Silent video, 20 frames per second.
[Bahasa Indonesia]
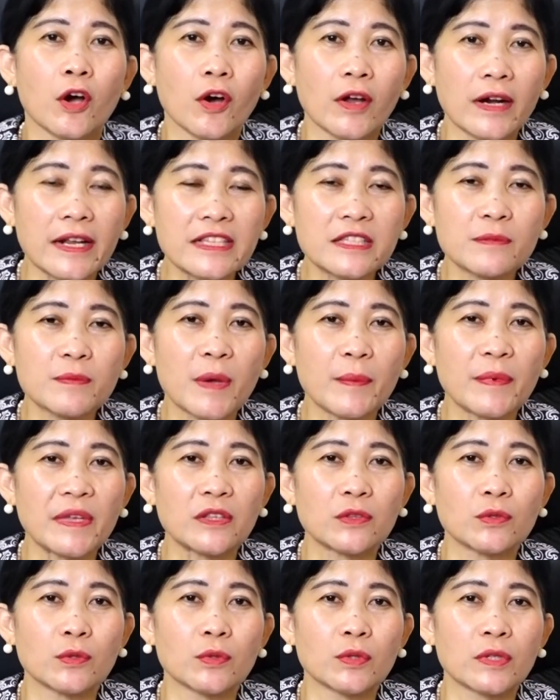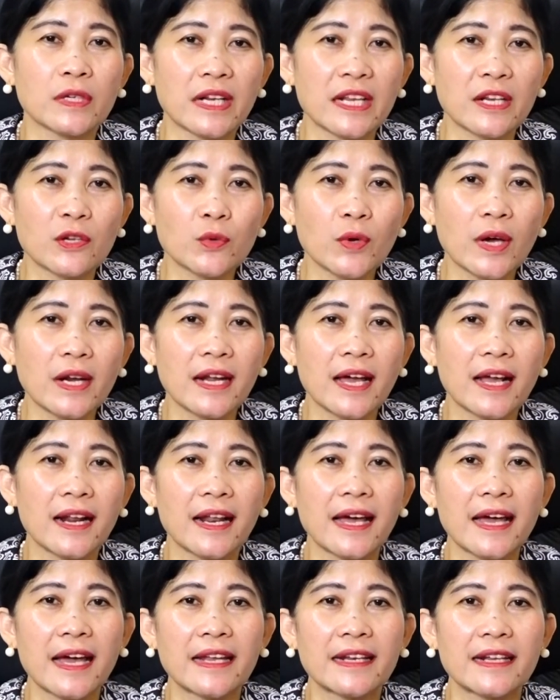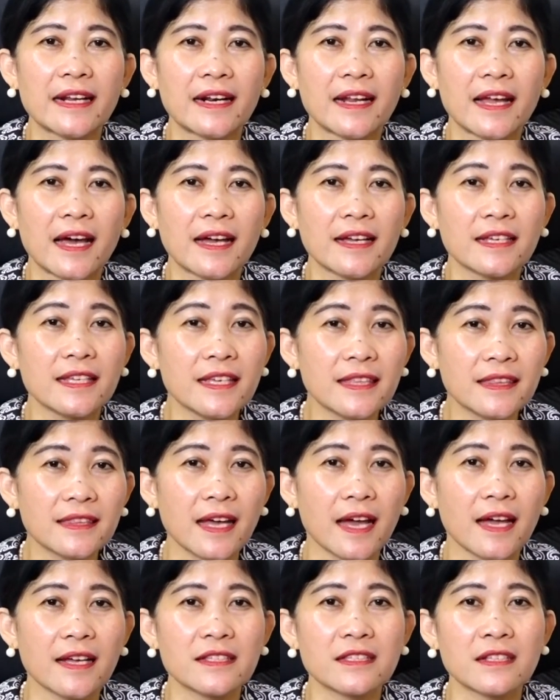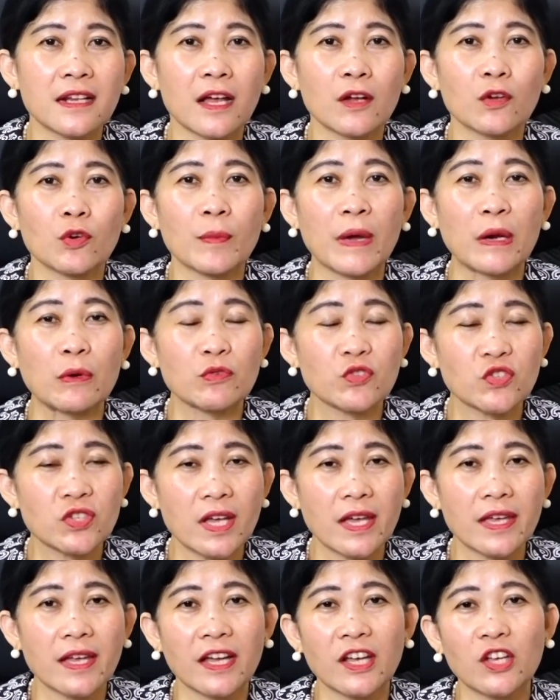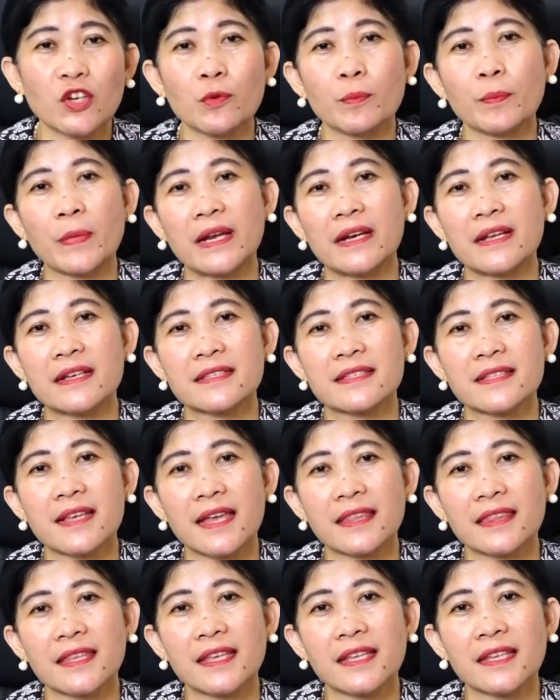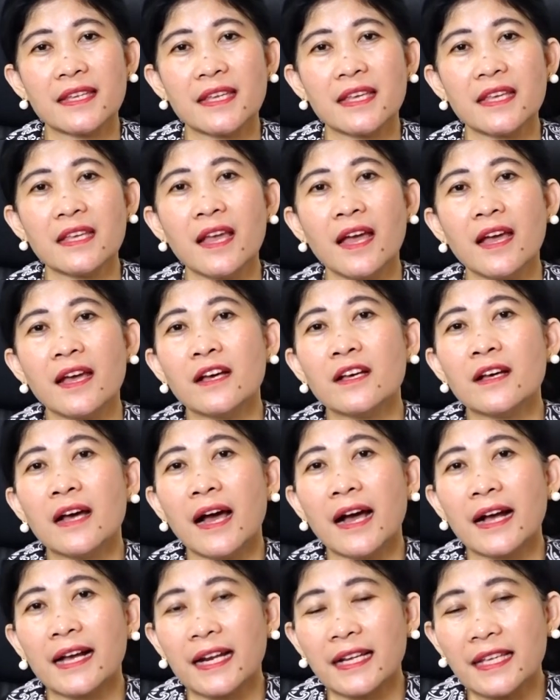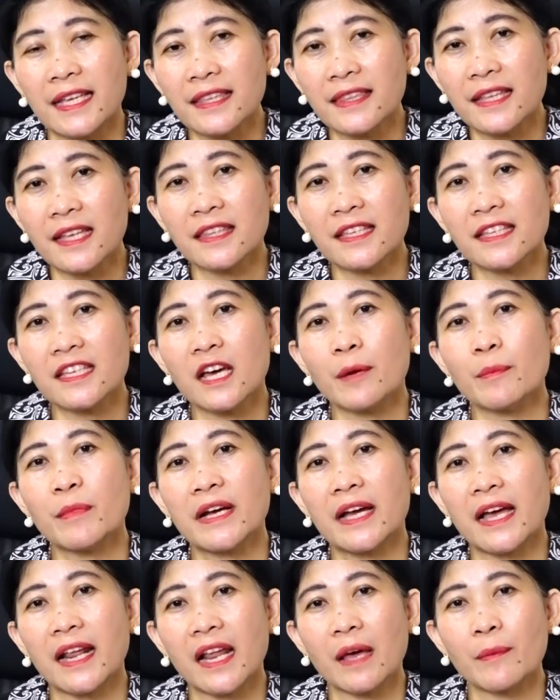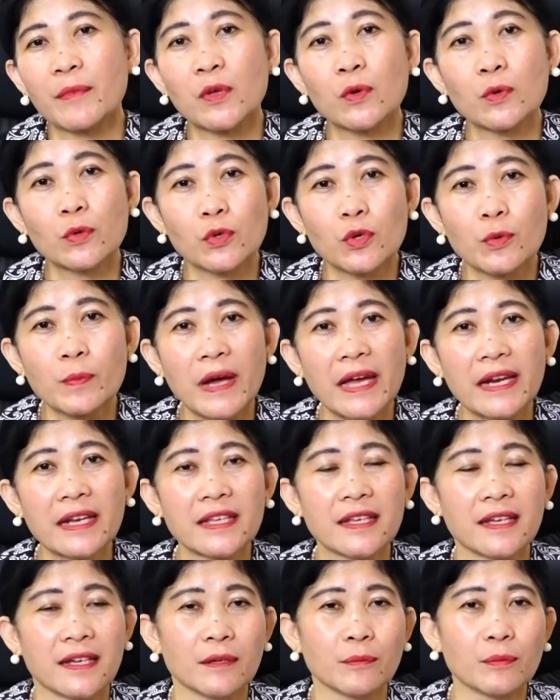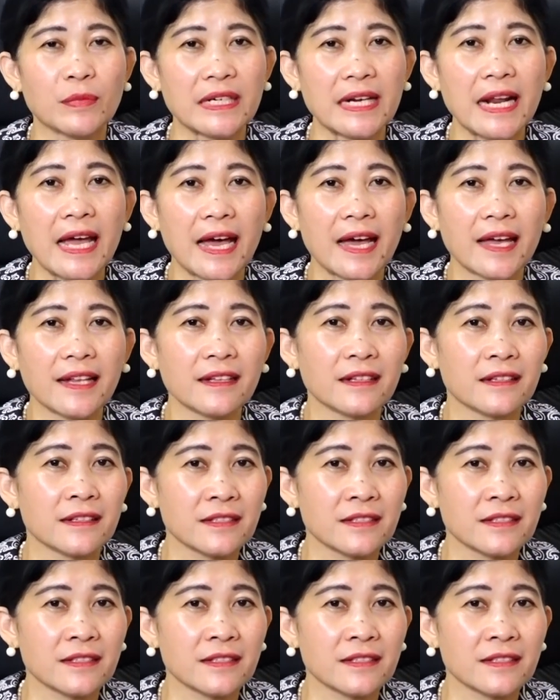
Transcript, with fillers: Oleh sebab itu, kerinduan Allah adalah kita selaku manusia yang hidup pada saat ini agar kita tidak mengalami hukuman yang berat